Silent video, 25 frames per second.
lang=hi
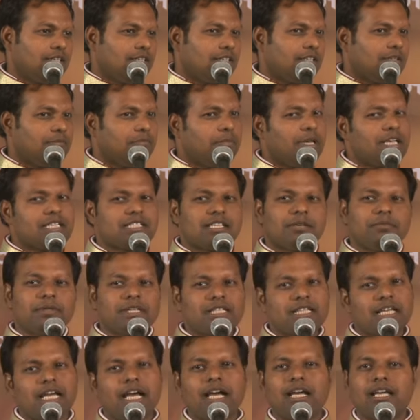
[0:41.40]
तो मैं
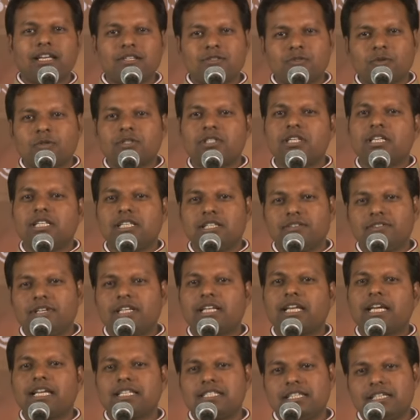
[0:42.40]
समझ गया आगे सुख से
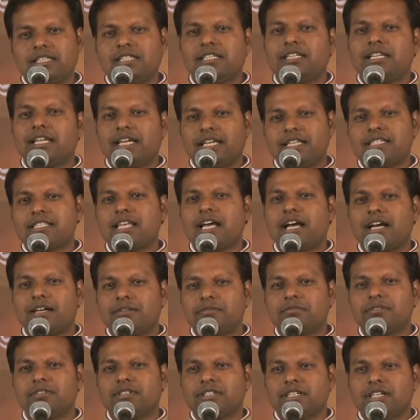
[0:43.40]
जीवन कैसे जीना है
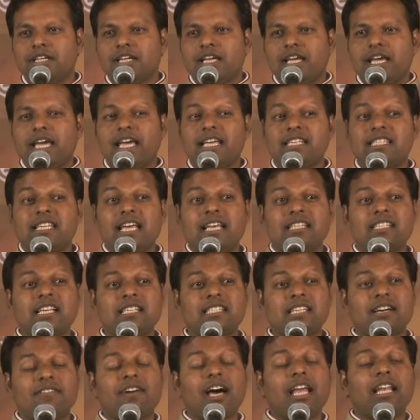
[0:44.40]
साहब ऐसे
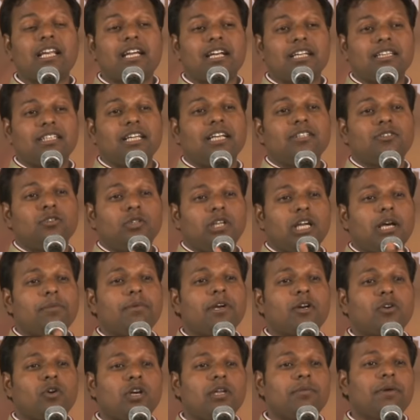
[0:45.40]
ऐसे सवाल करती है दुनिया
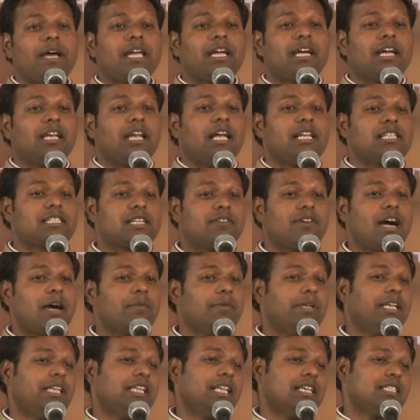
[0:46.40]
में कोई माइका लाल
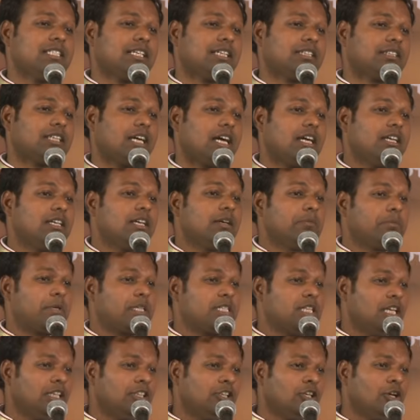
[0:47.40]
जवाब नहीं दे सकता
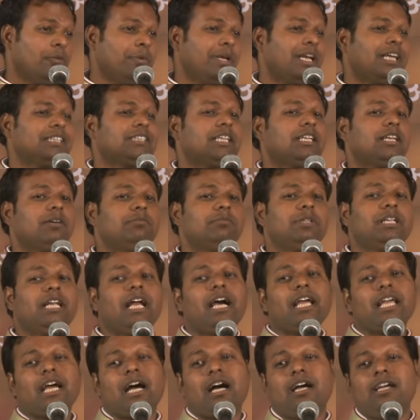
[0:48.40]
पिछले दिनों मेरा जन्मदिन
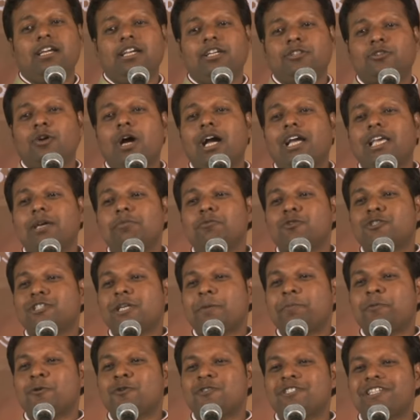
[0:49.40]
आया तो आके
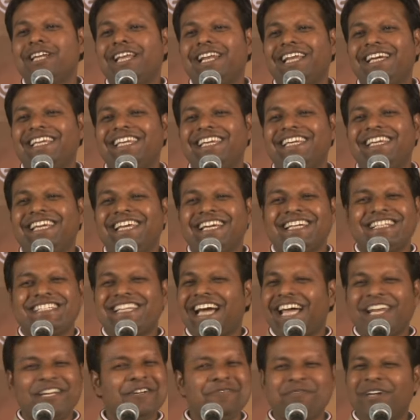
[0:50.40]
मुझसे पूछने लगी
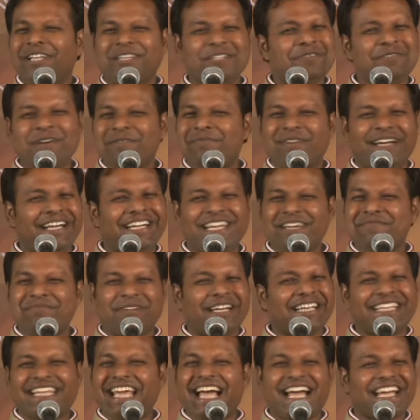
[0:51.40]
जानू मैं तुम्हें बर्थडे
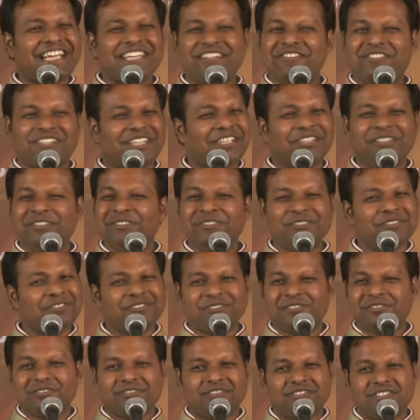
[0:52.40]
पर क्या गिफ्ट दू
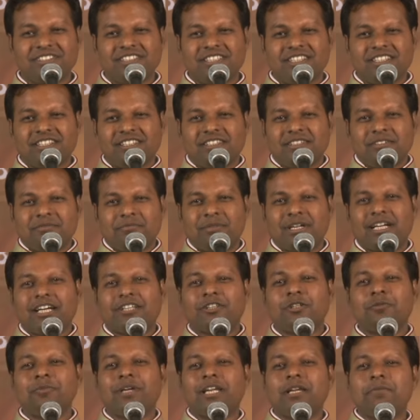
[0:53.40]

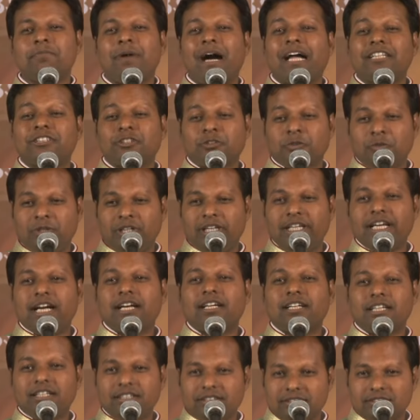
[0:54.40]
मका तू मेरी बात सुन
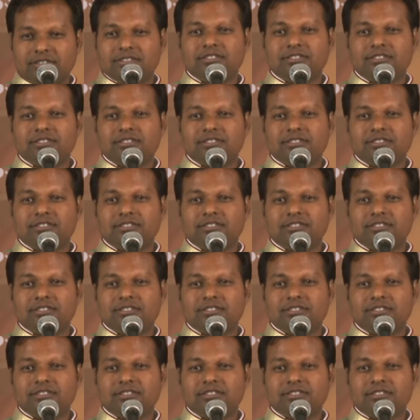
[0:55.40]
लिया कर